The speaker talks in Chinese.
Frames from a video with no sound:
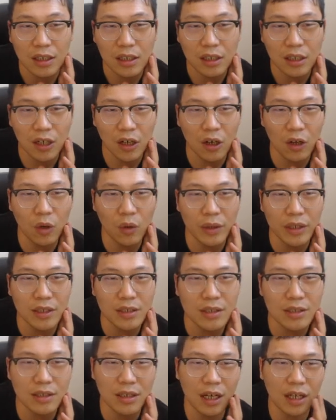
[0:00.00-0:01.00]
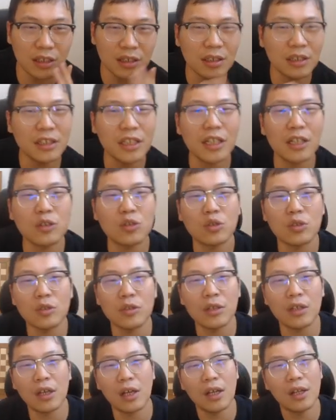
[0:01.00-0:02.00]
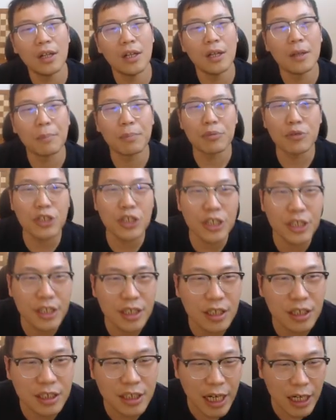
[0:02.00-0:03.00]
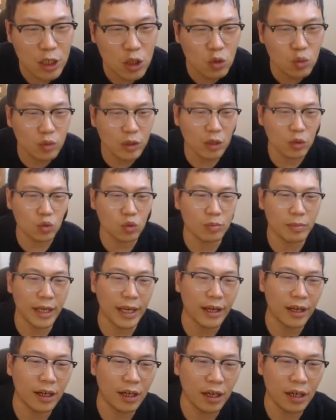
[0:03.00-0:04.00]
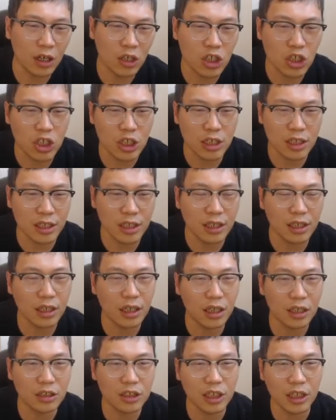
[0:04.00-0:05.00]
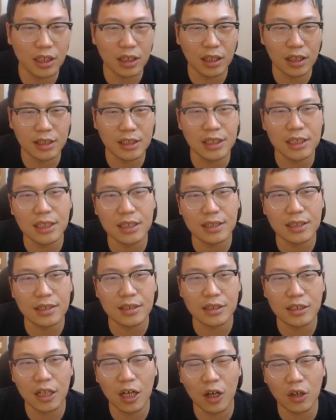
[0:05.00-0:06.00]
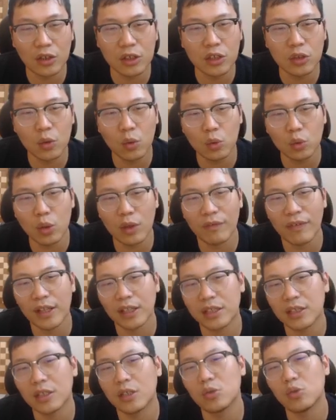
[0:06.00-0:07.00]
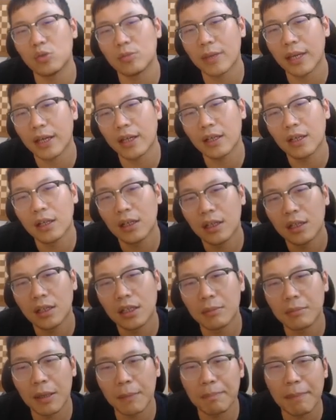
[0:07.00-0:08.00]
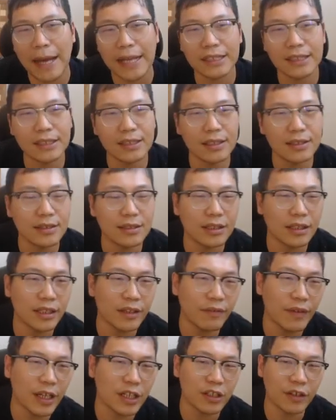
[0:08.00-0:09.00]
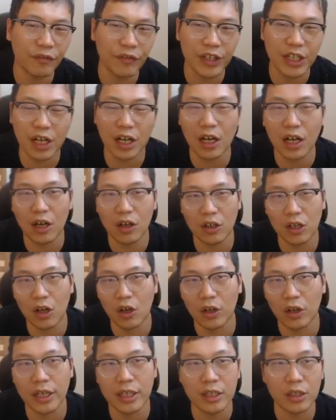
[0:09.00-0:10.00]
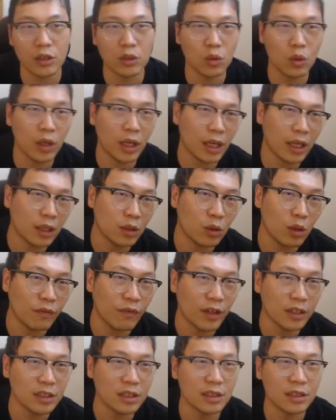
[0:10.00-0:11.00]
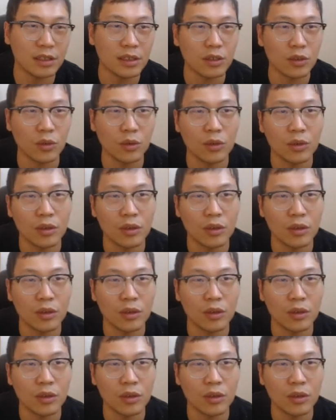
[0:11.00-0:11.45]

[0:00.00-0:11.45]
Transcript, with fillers: 然后后 A 四啊，那这个局不是一个战术的局面啊，而是一个这个弃子然后进攻对方的一个局面。那么白棋的子力位置非常好，然后可以对对方进行进攻。